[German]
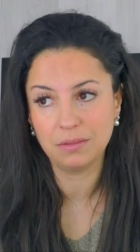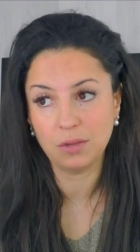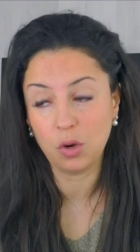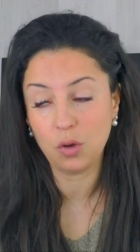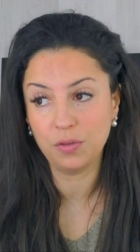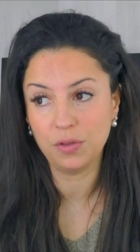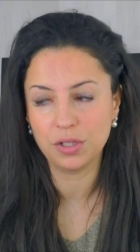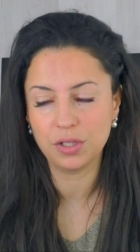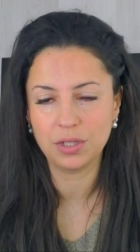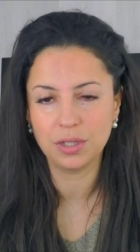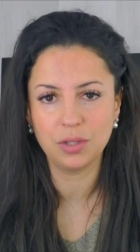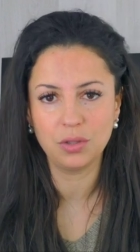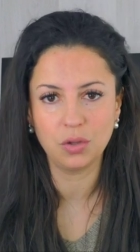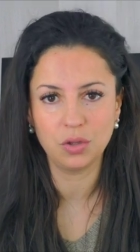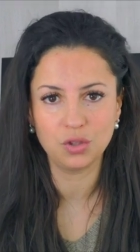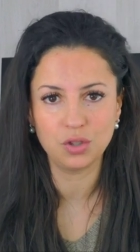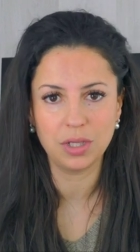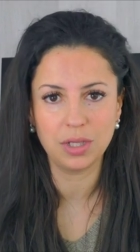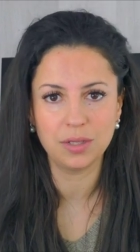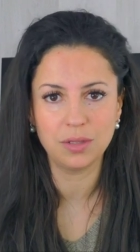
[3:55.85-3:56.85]
hoffe ich, in
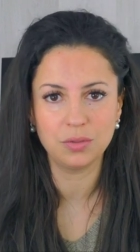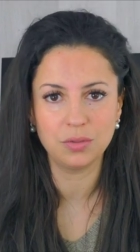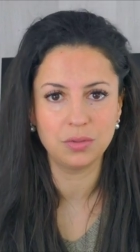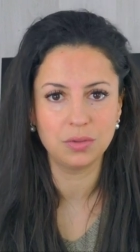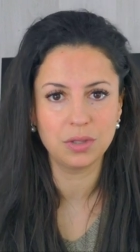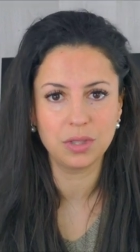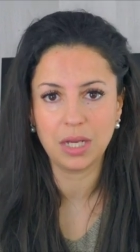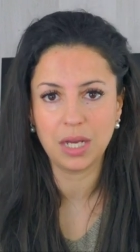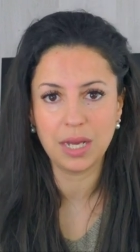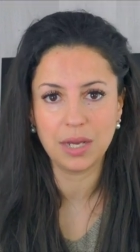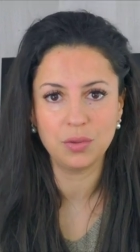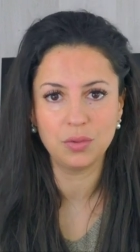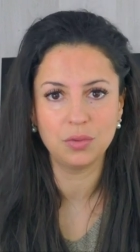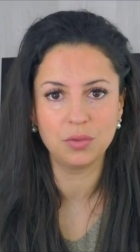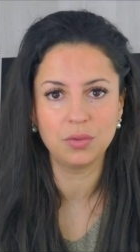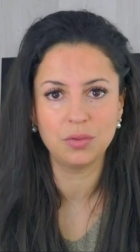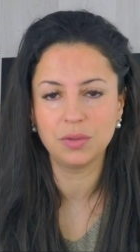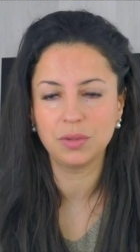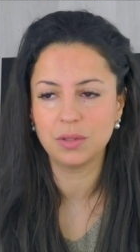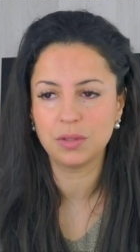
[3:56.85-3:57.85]
Deutschland und
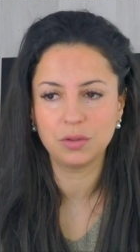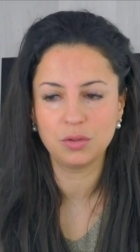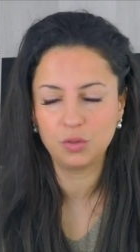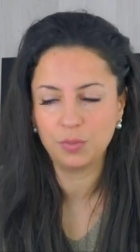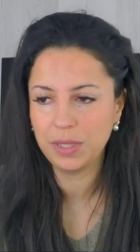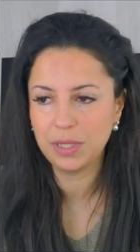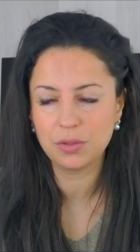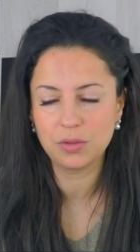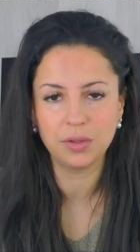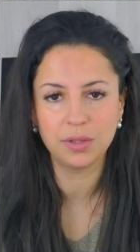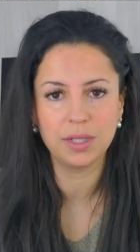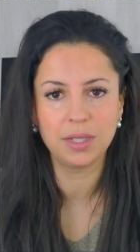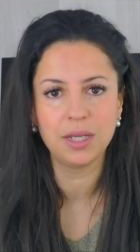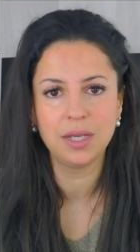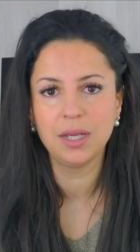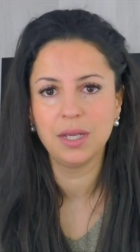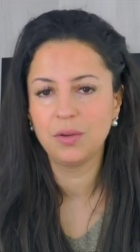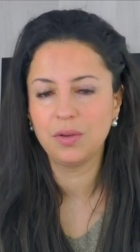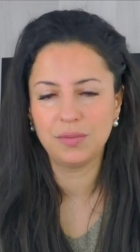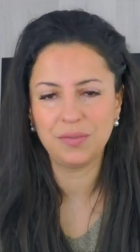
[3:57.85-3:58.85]
Kleidung und Spielzeug
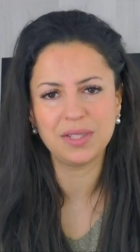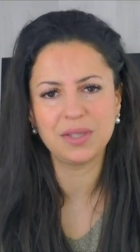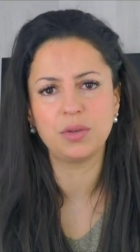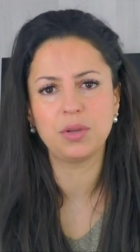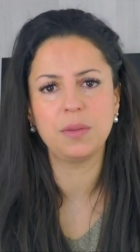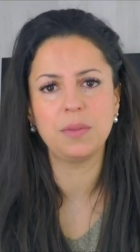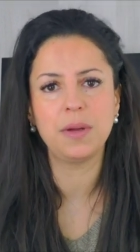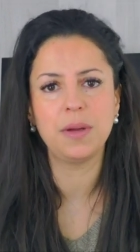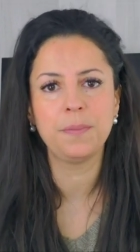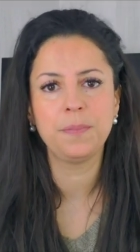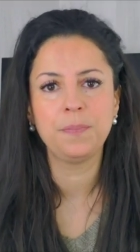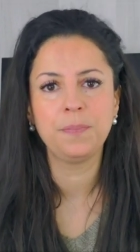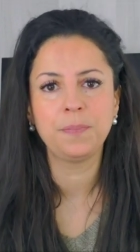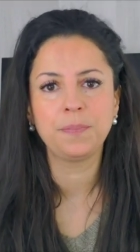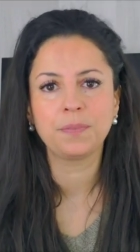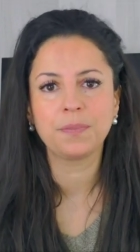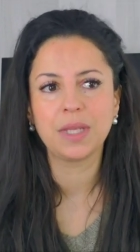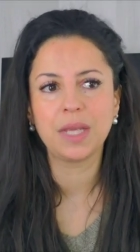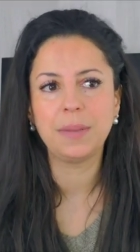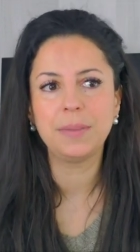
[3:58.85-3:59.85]
und was auch immer.
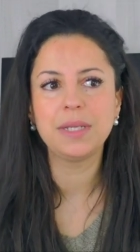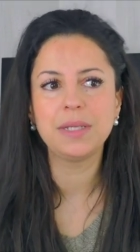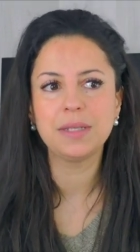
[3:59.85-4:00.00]
Aber